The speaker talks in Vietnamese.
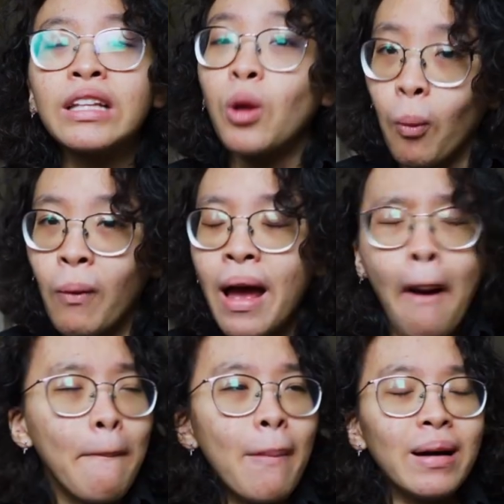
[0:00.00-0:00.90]
tục
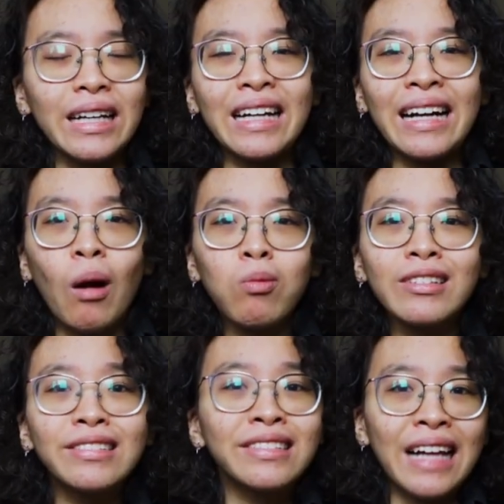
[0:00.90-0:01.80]
mà mình không
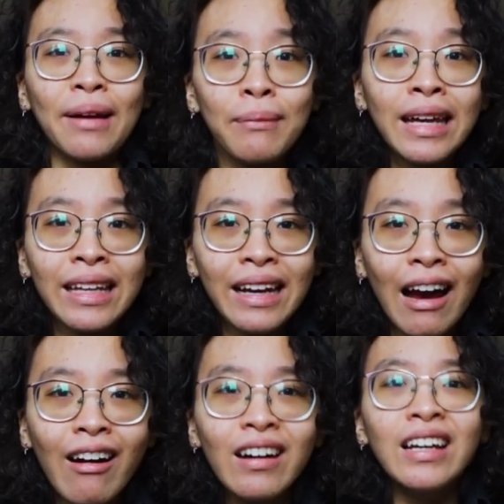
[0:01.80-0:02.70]
có sạc pin cho
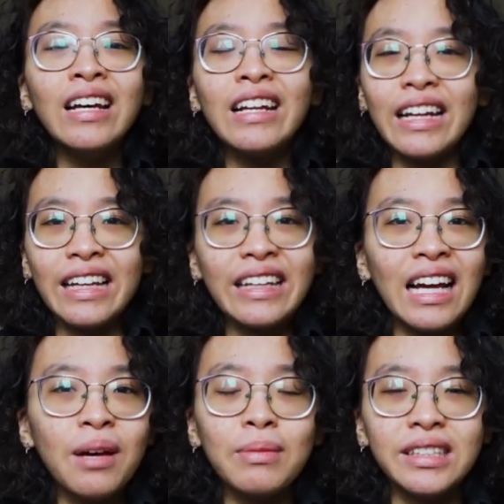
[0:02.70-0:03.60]
nó thì chắc
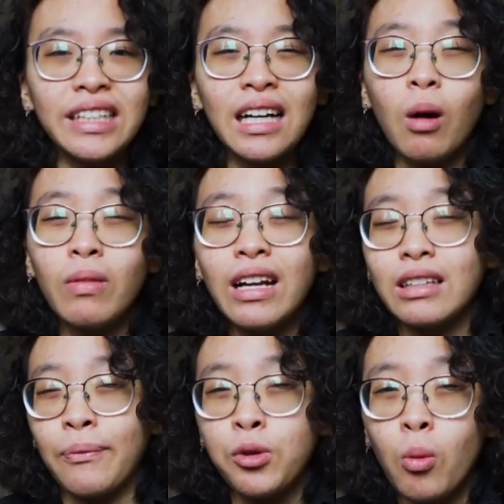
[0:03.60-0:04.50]
chắn là mình sẽ không thể nào
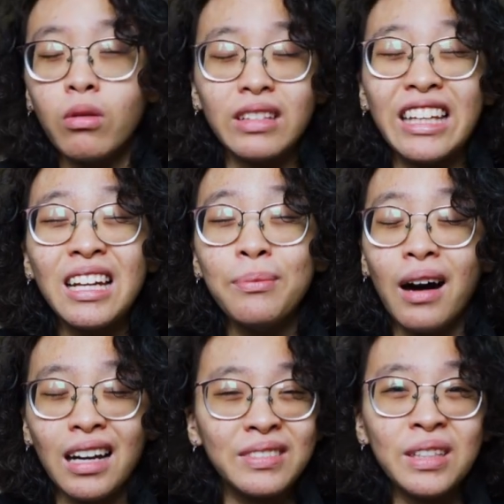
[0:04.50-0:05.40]
tập trung được, tại vì nó
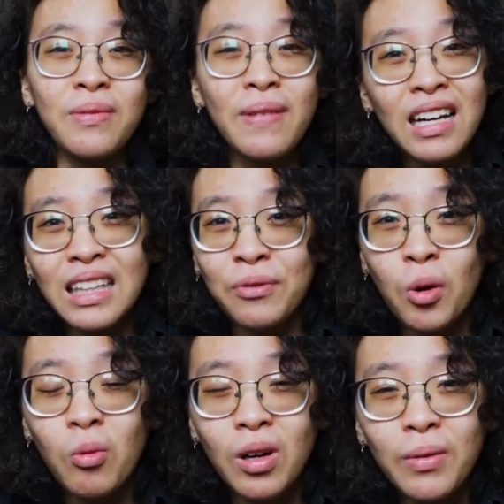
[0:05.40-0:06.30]
mệt, sao mà bắt nó tập
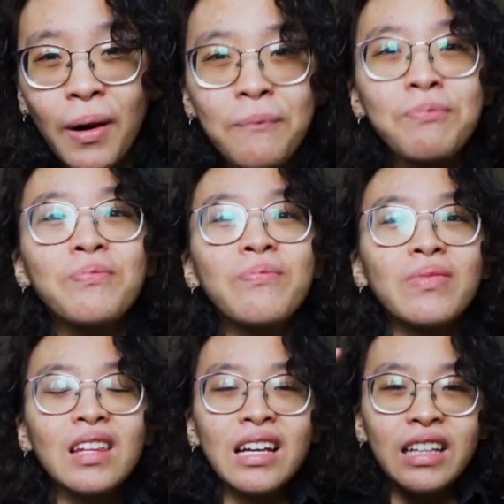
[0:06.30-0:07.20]
trung được đúng không?
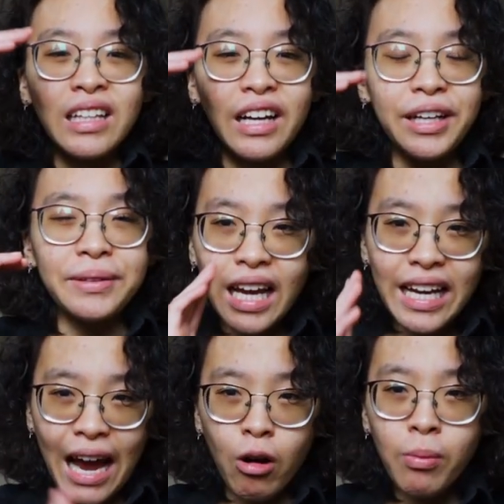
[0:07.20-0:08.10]
Thì cái
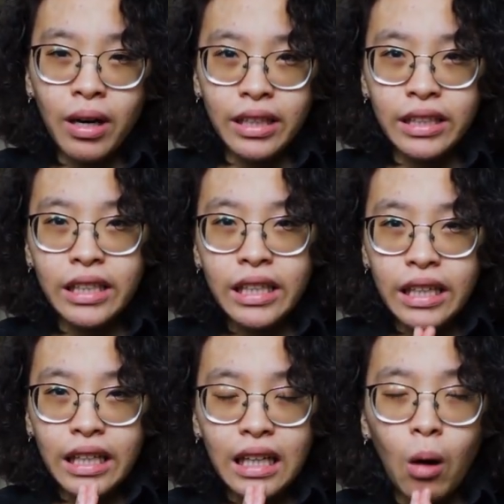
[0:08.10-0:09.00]
não của mình
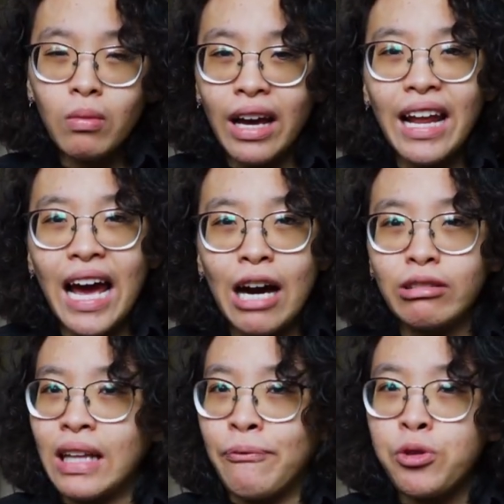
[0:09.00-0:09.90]
không thể nào tập